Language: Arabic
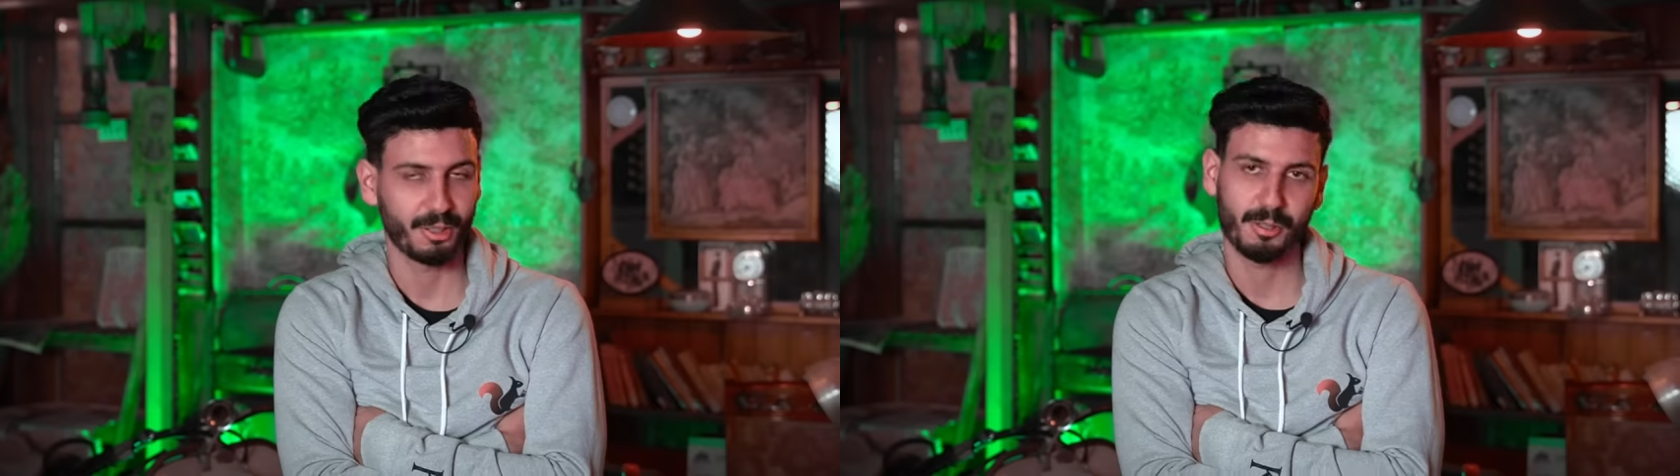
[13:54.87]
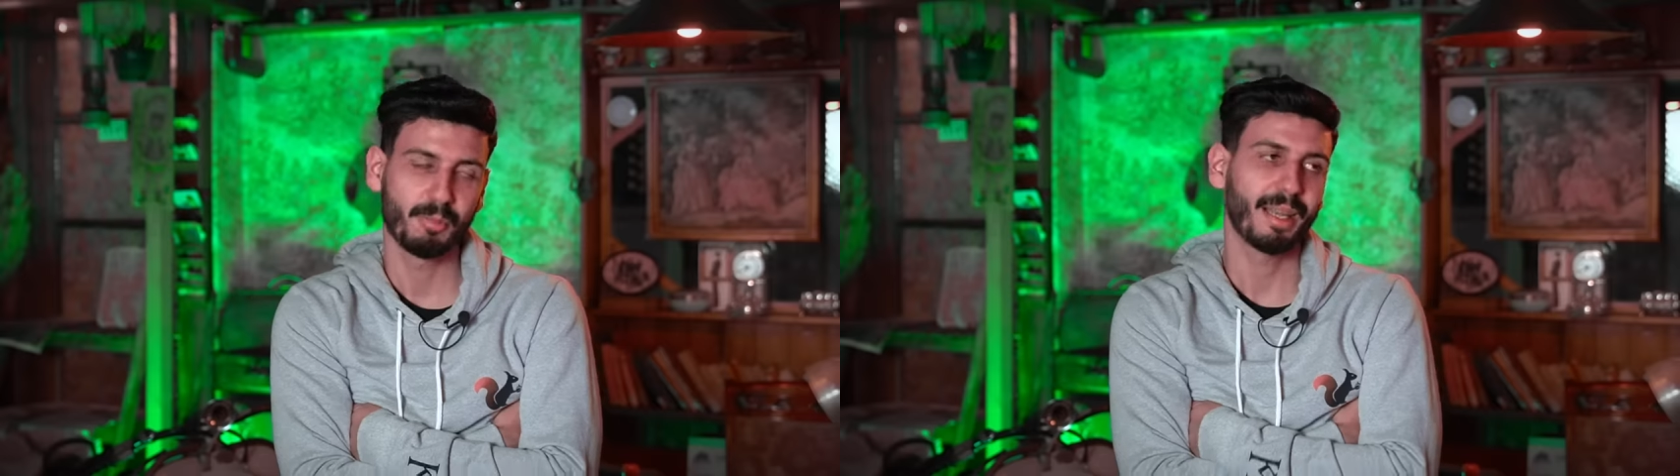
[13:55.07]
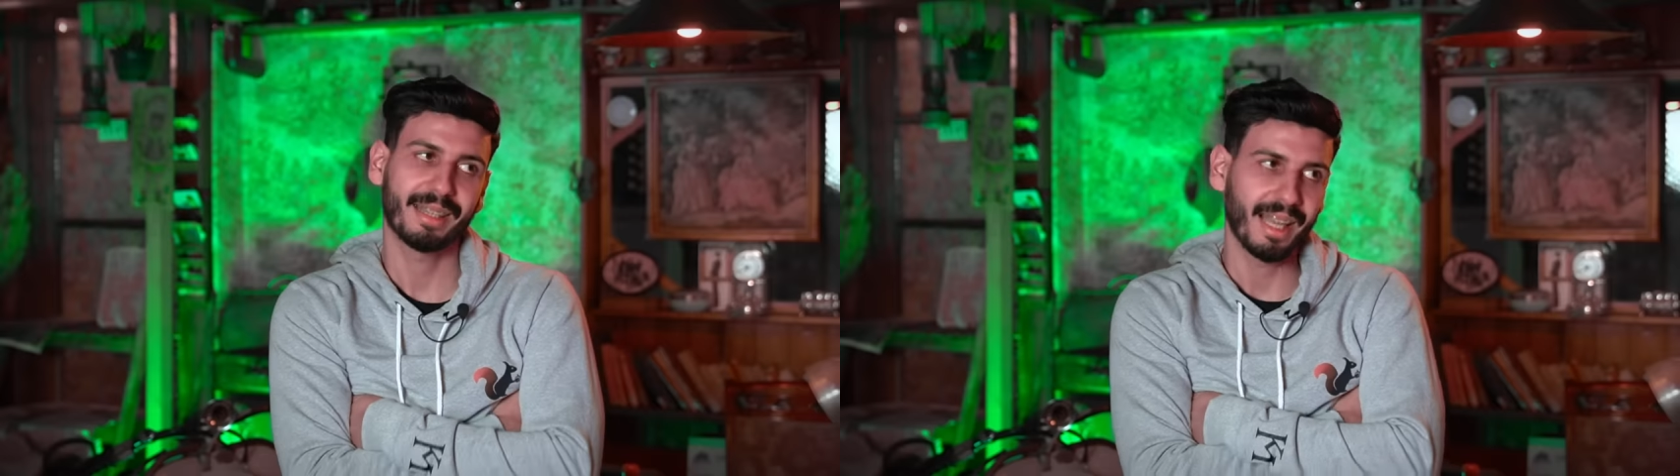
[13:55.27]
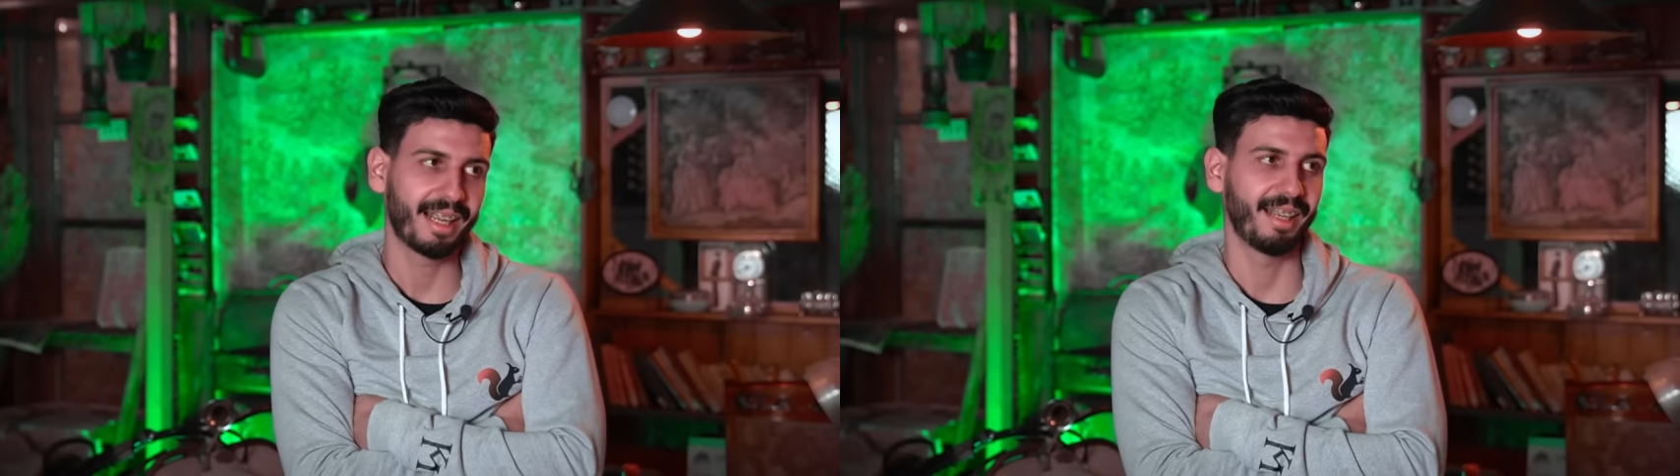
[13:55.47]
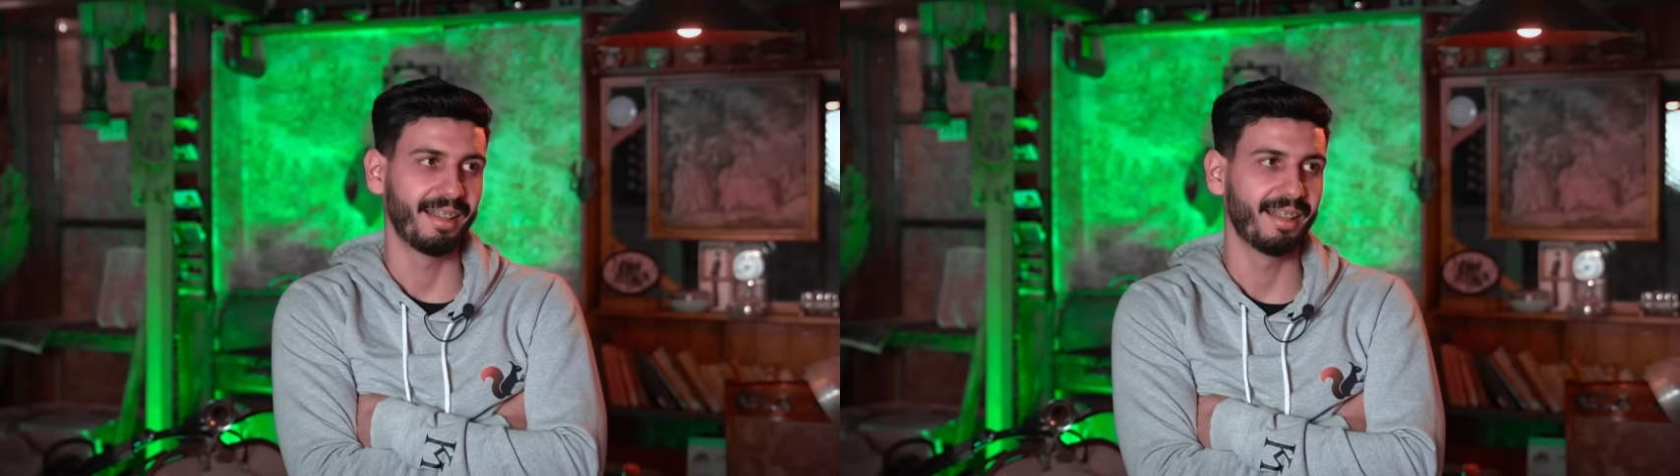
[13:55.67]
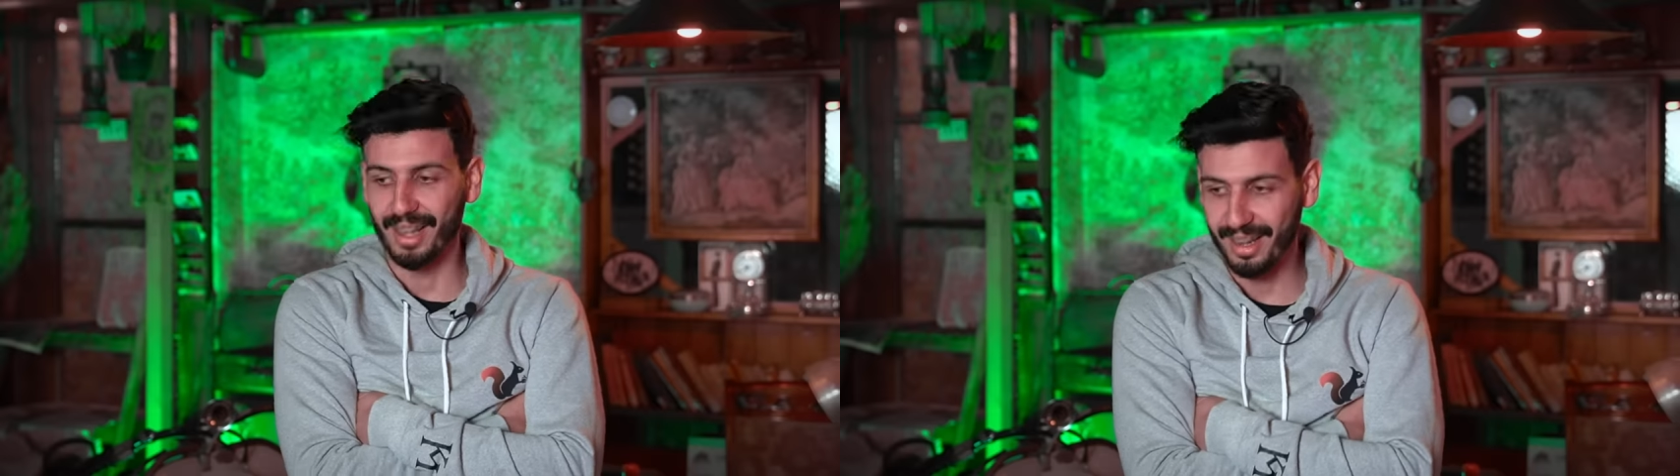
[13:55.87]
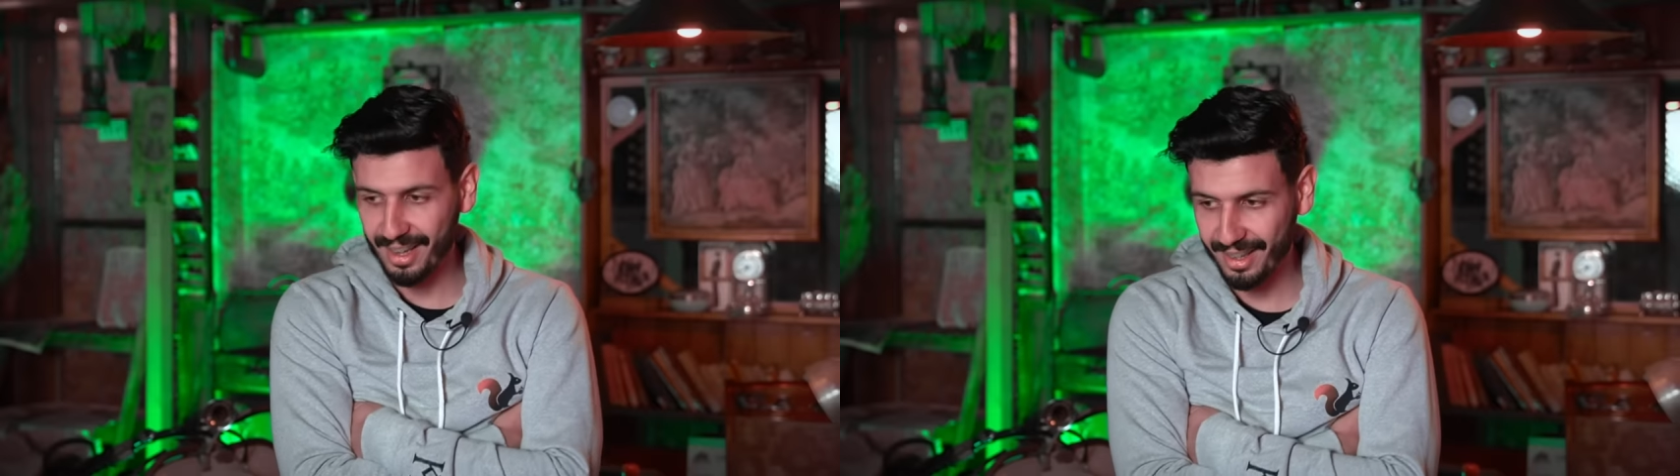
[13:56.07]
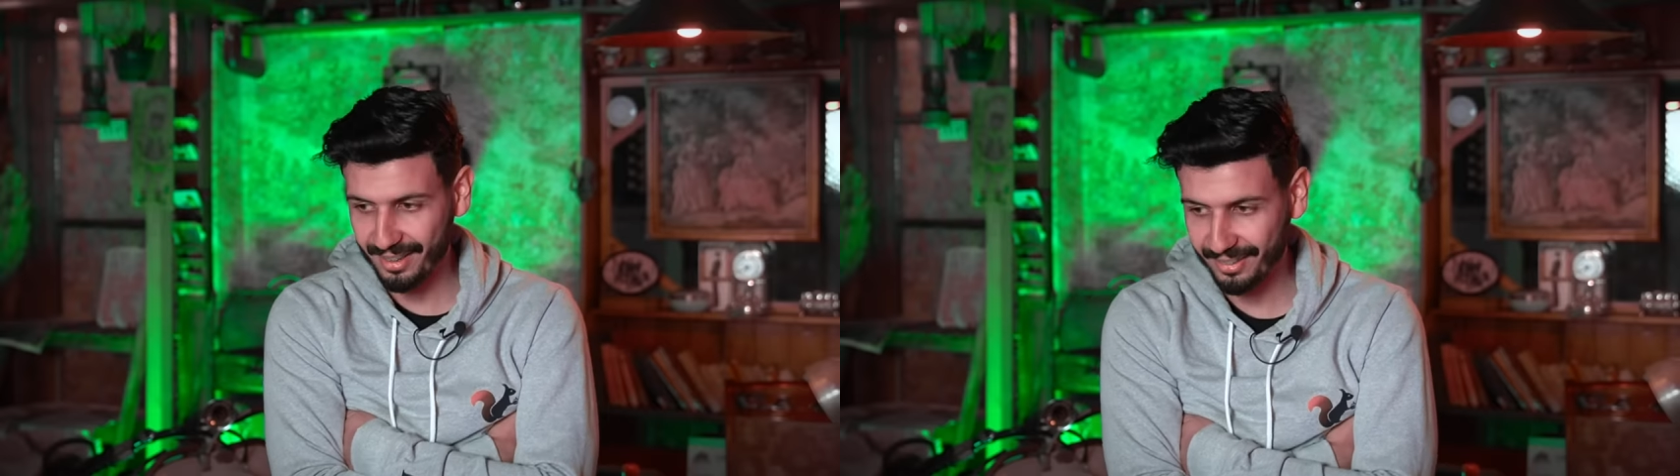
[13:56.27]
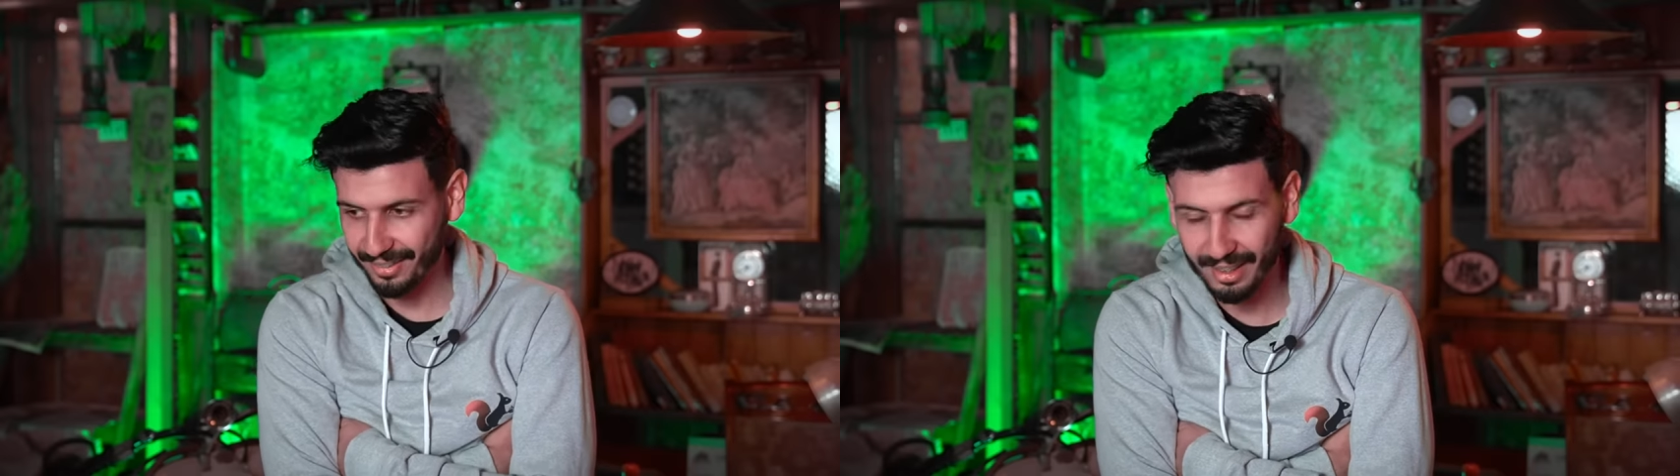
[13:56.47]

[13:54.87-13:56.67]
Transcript: كنت باغي نتاكد هنايا